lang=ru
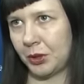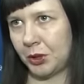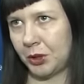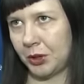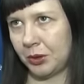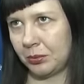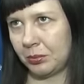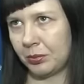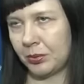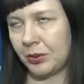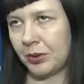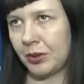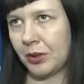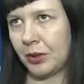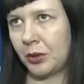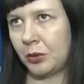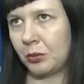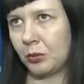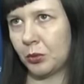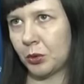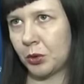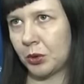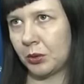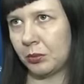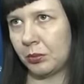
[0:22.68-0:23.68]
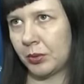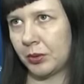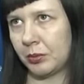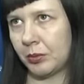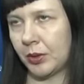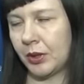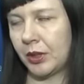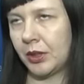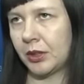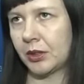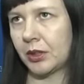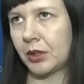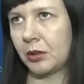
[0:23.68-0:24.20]
чип, на нем можно
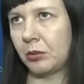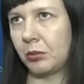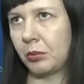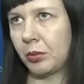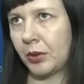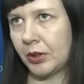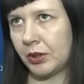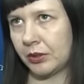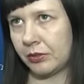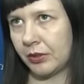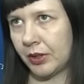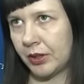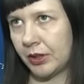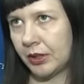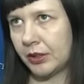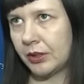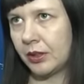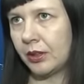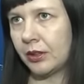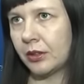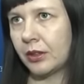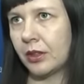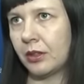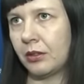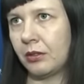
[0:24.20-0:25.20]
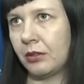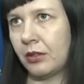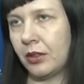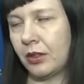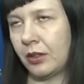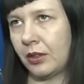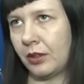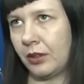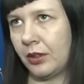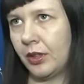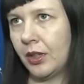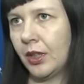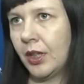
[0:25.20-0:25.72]
посмотреть как бы производители
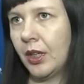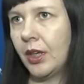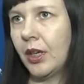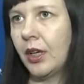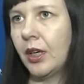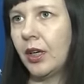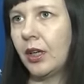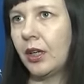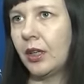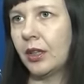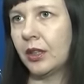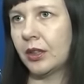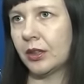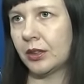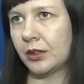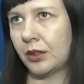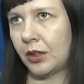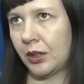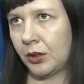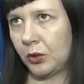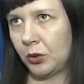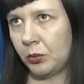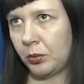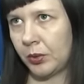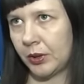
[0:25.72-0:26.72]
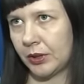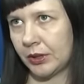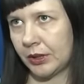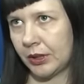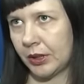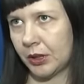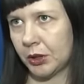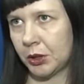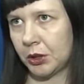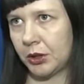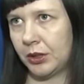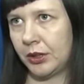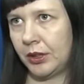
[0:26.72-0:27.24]
товара, страну
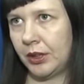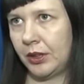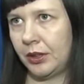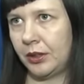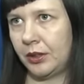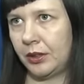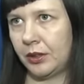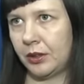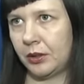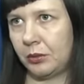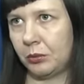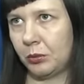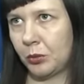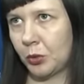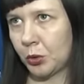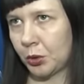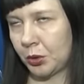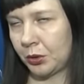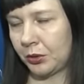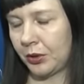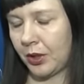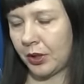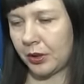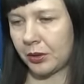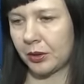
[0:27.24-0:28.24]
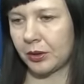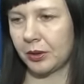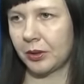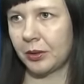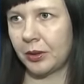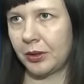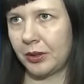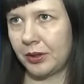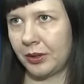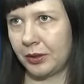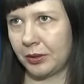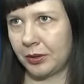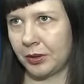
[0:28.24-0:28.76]
происхождения. Можно, ну, как
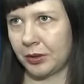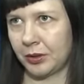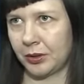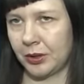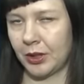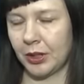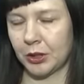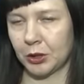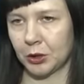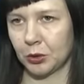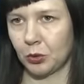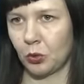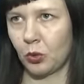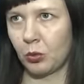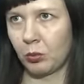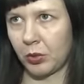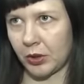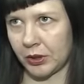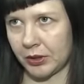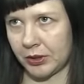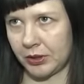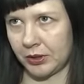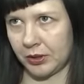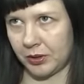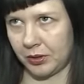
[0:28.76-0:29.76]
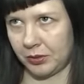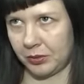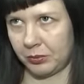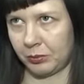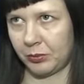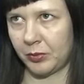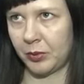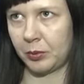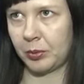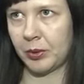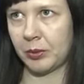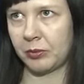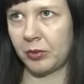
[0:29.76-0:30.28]
э, даже образно.
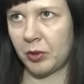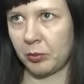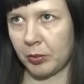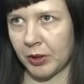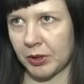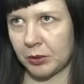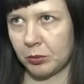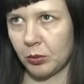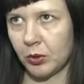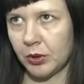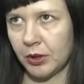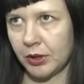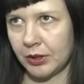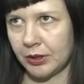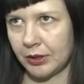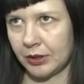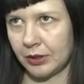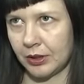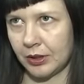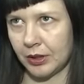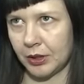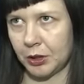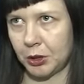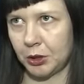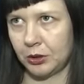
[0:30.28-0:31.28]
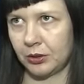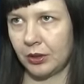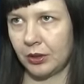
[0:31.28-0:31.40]
Вы, вы посмотрите на